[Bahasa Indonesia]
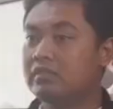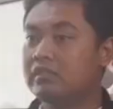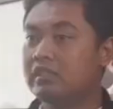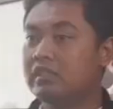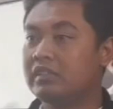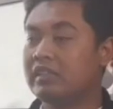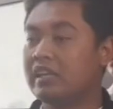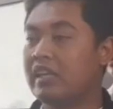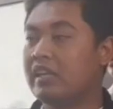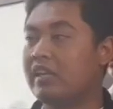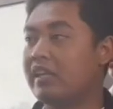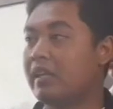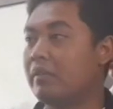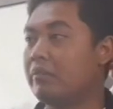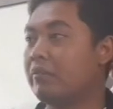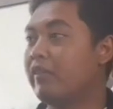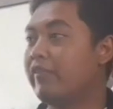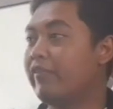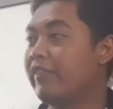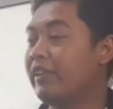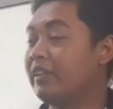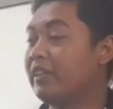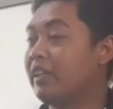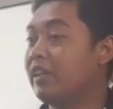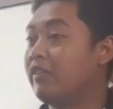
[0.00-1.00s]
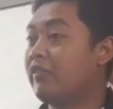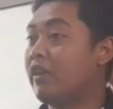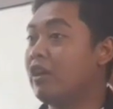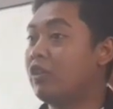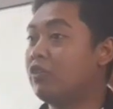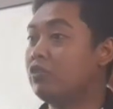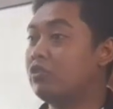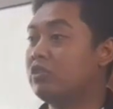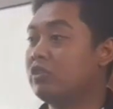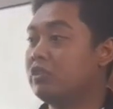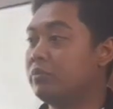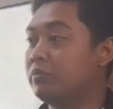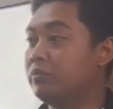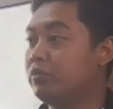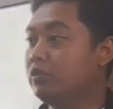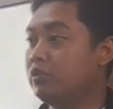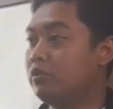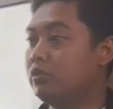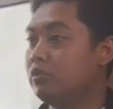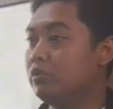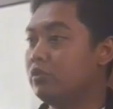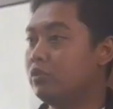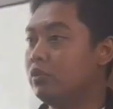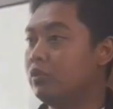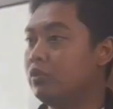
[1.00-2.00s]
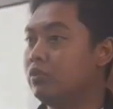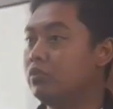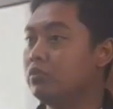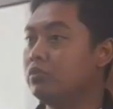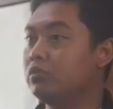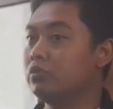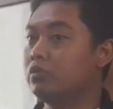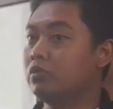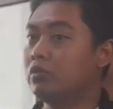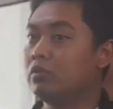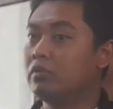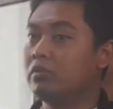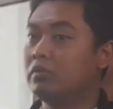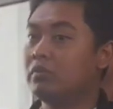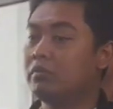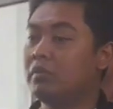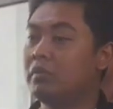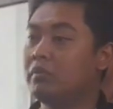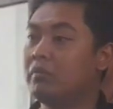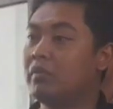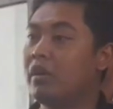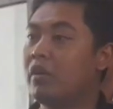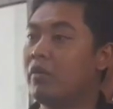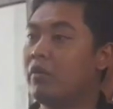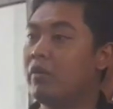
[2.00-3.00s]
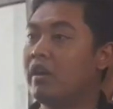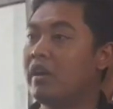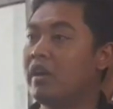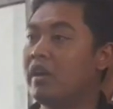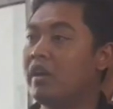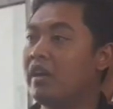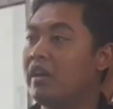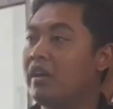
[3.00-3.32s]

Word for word: sangkai memanfaatkan waktu untuk membawa